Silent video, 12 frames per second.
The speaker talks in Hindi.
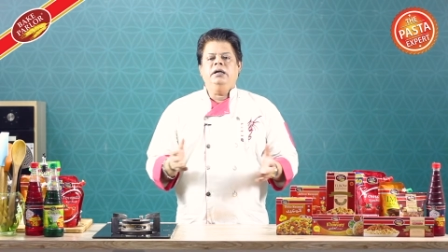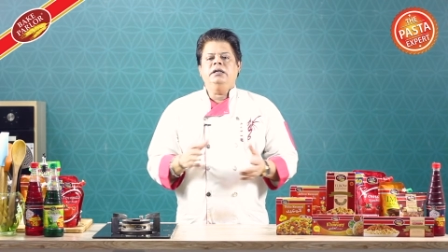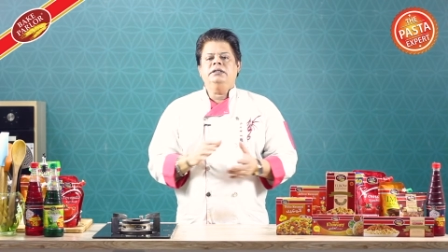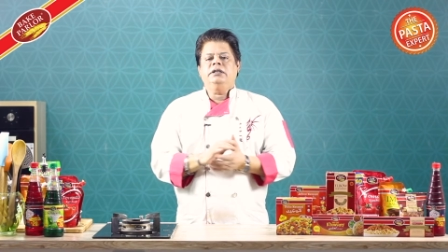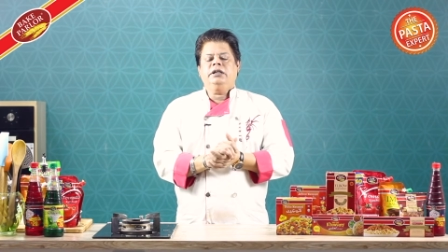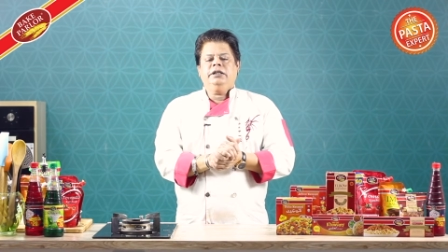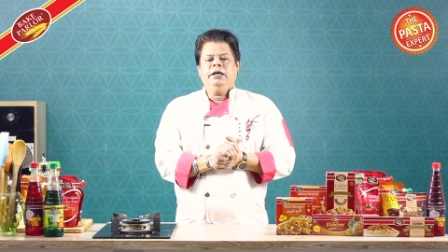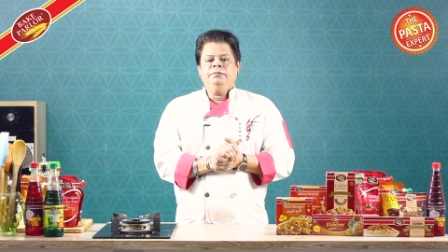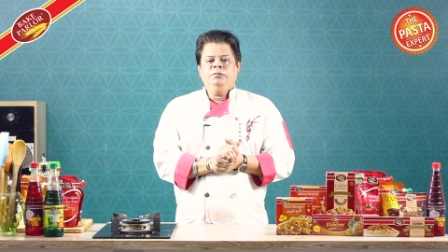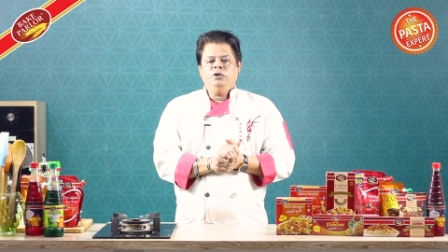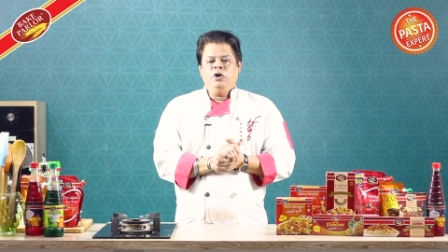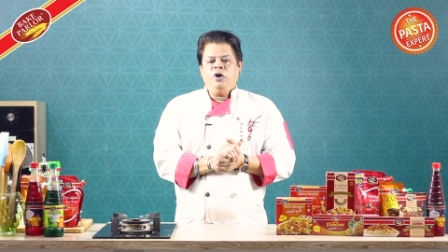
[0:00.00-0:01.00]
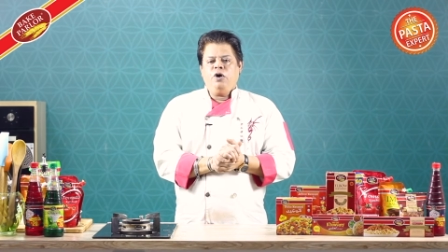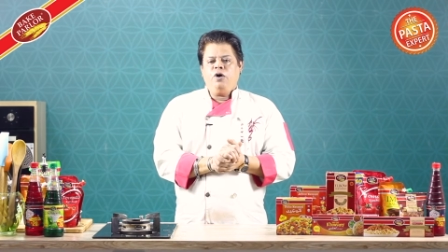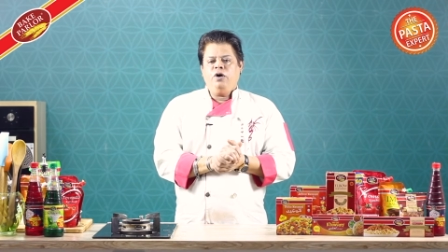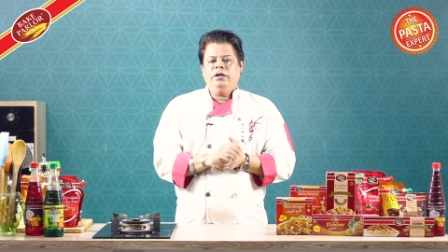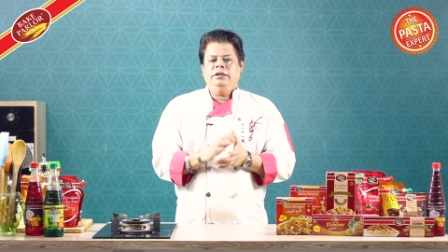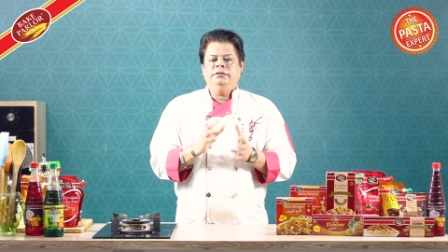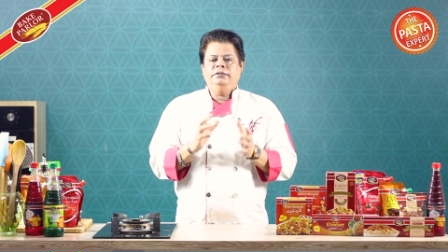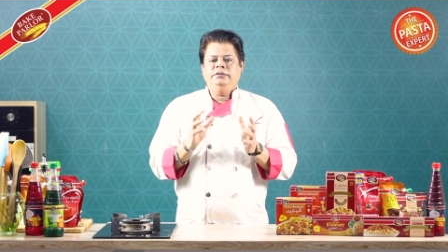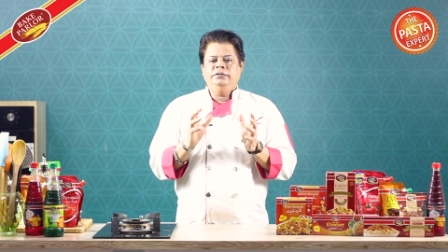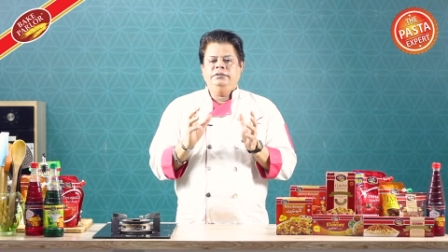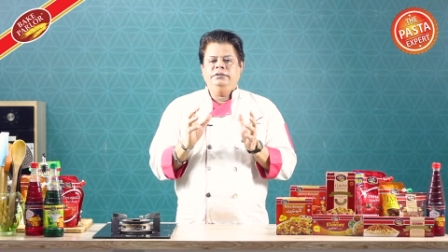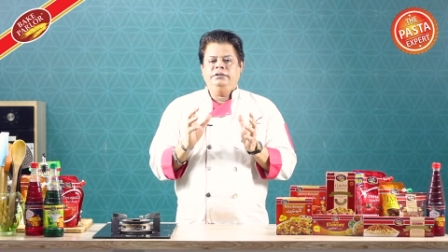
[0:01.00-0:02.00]
कर सकते हैं और
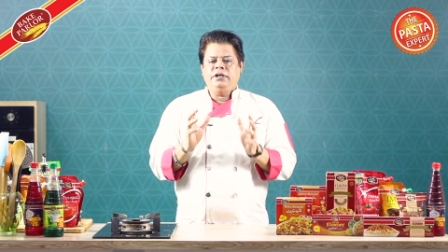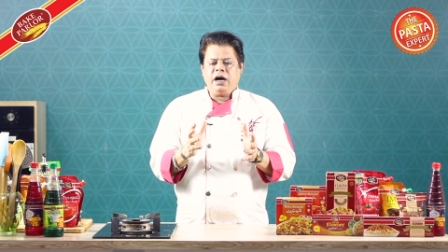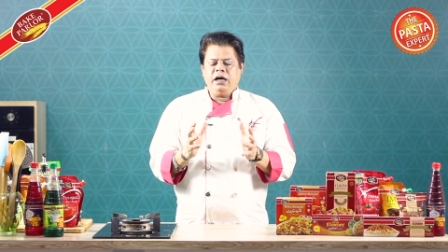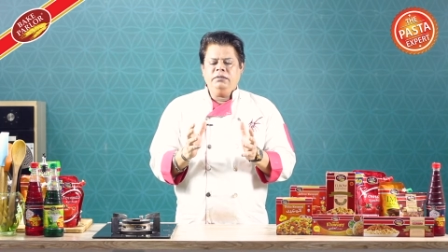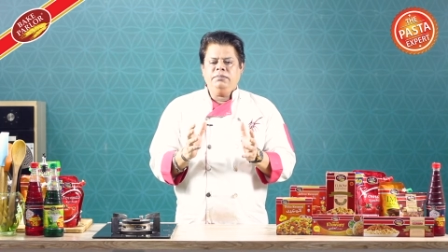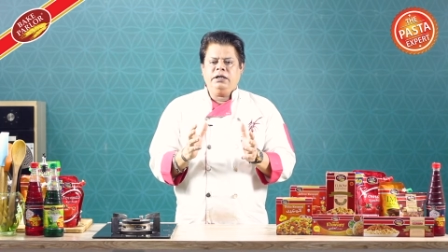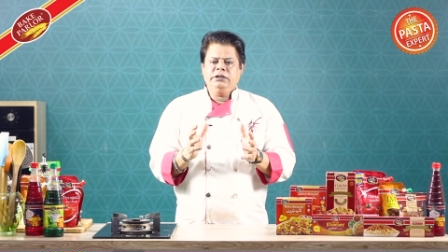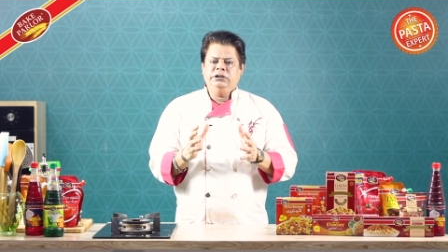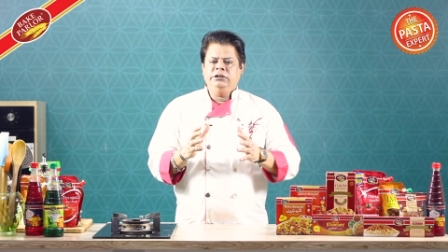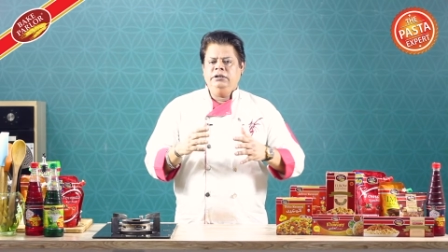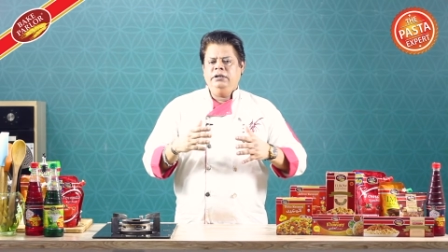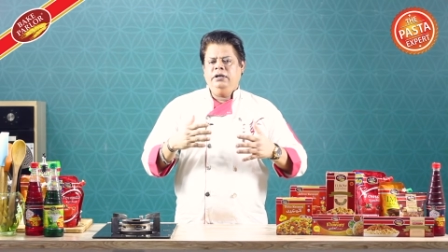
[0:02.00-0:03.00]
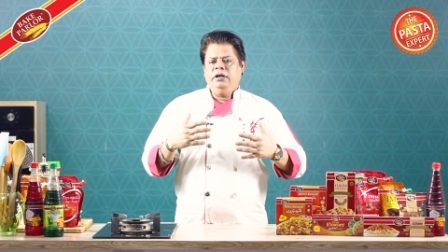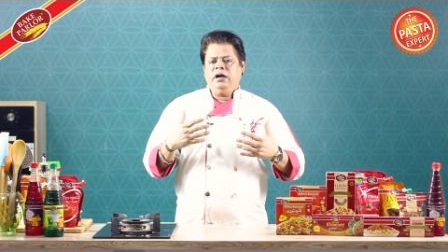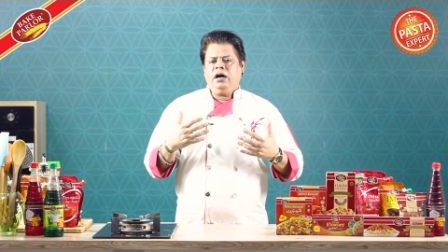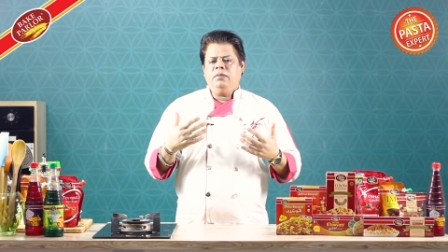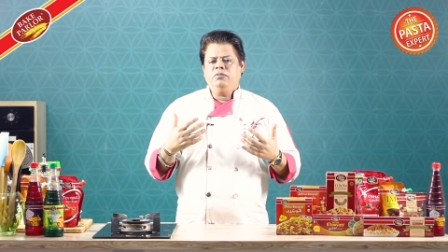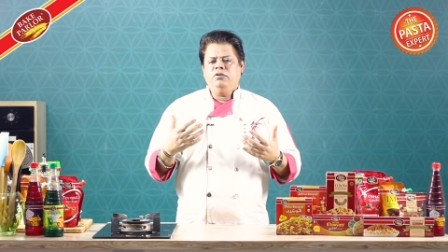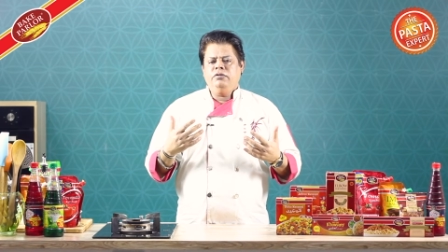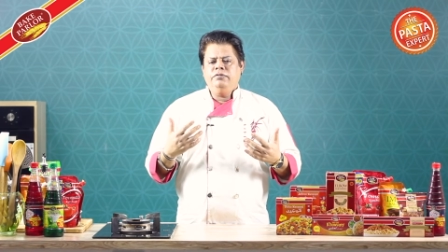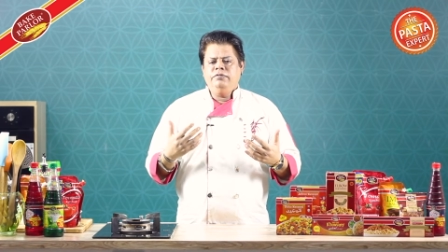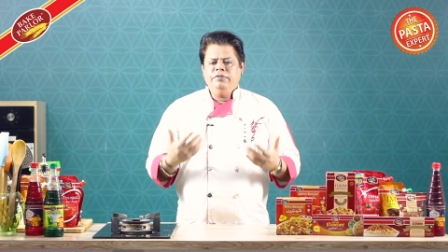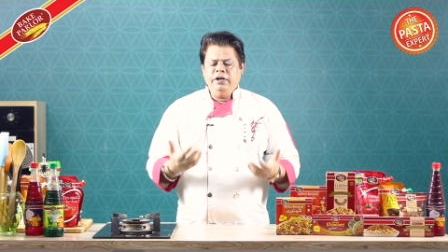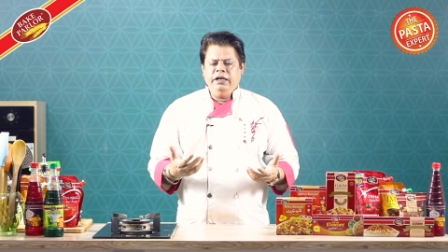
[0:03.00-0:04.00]
राहत बख्श आपको
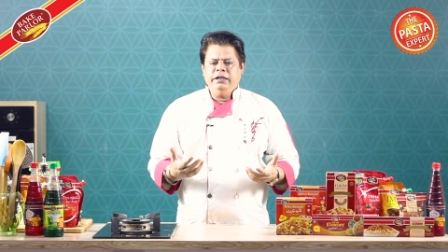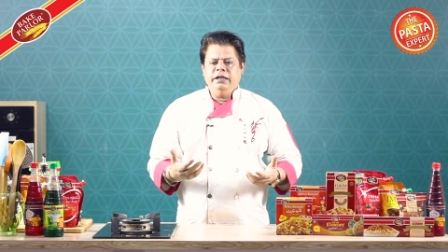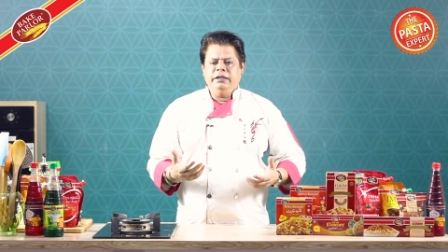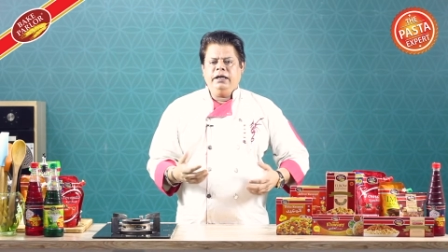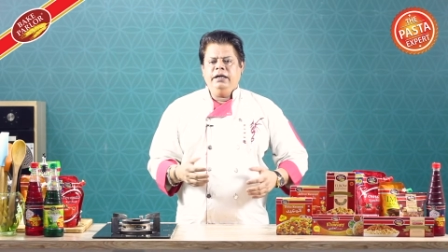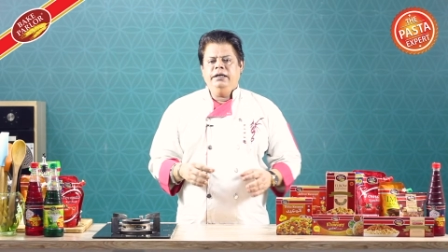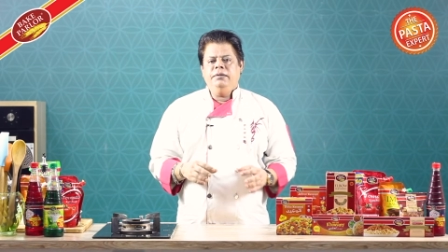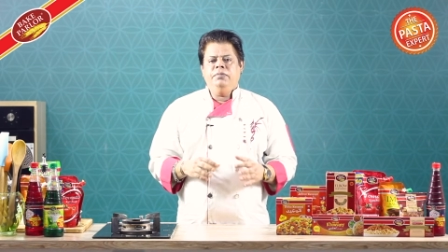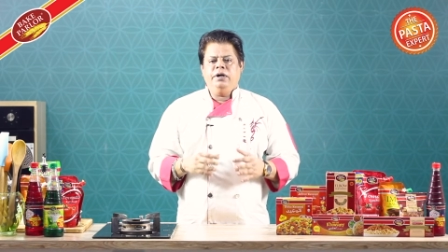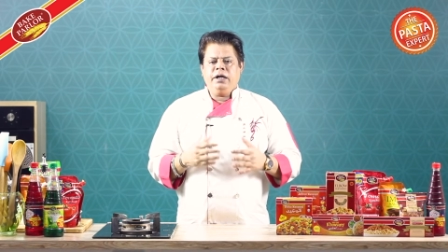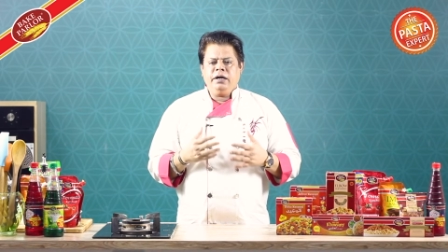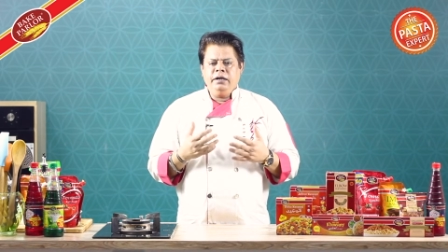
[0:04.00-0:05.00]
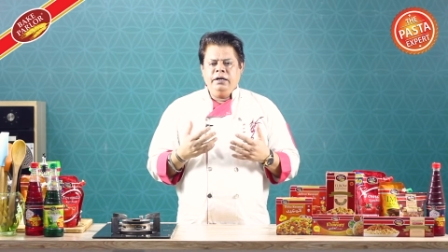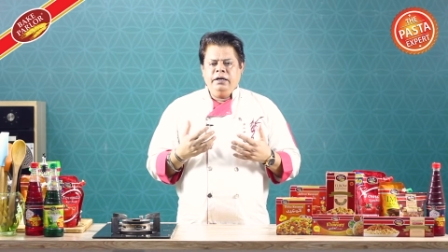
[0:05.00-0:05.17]
फीलिंग देता है ये बड़ा